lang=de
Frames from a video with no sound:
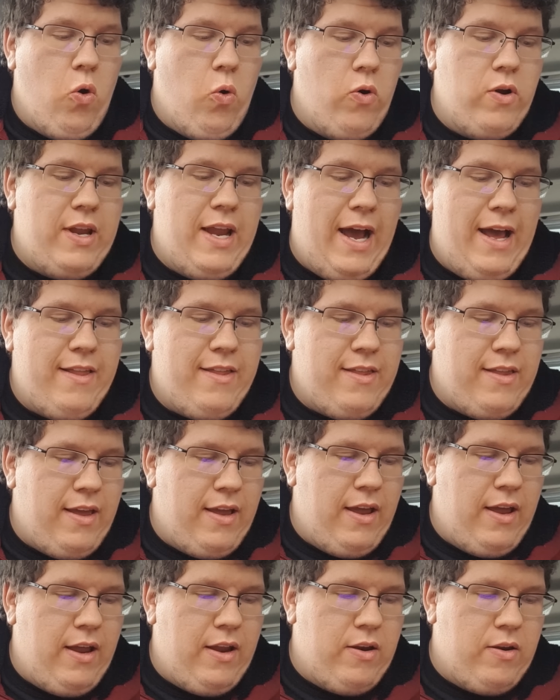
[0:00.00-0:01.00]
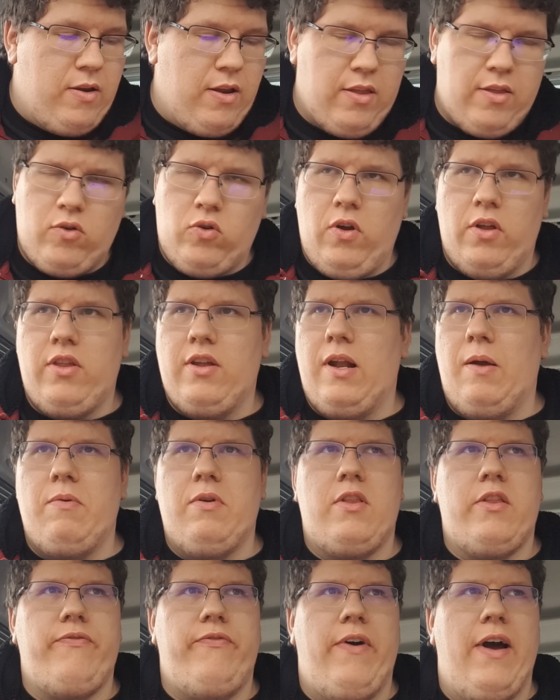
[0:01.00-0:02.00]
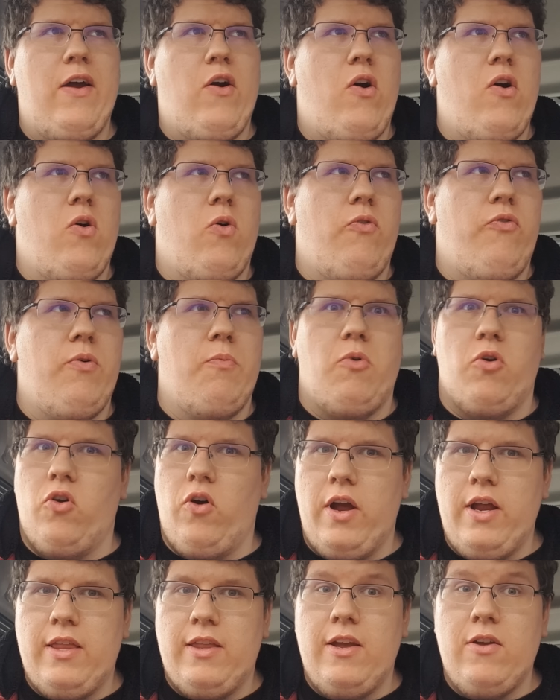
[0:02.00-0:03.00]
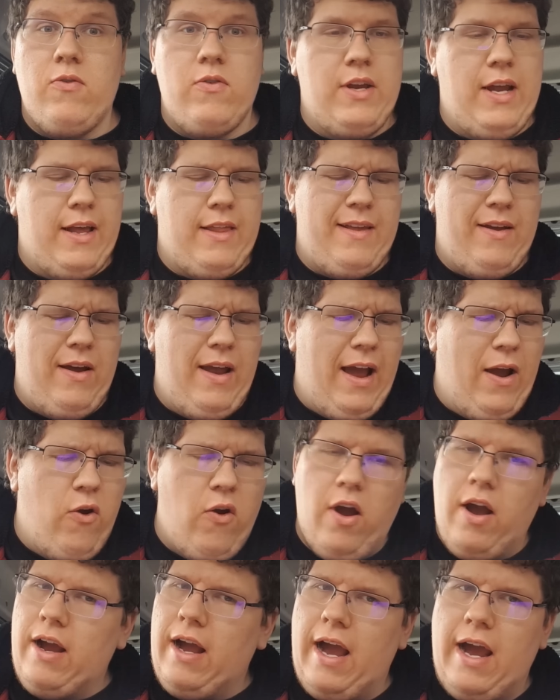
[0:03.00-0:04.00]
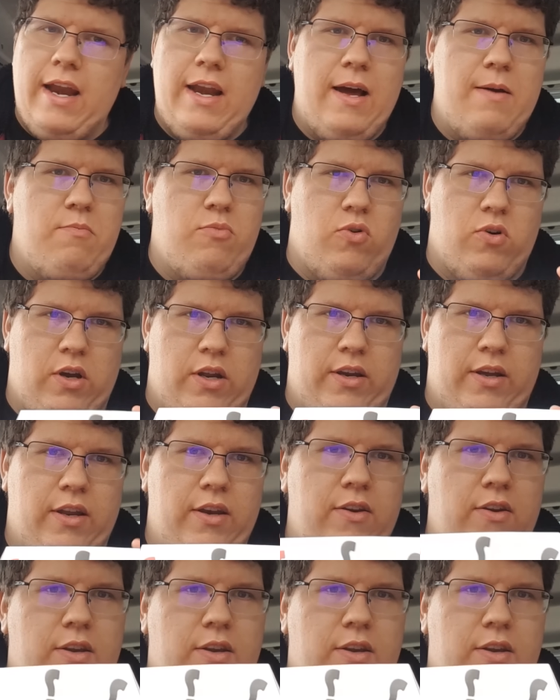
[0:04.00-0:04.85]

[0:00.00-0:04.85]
Und da das kostet glaube ich 2,95 Euro. Und da ist irgendein Hamburger drin.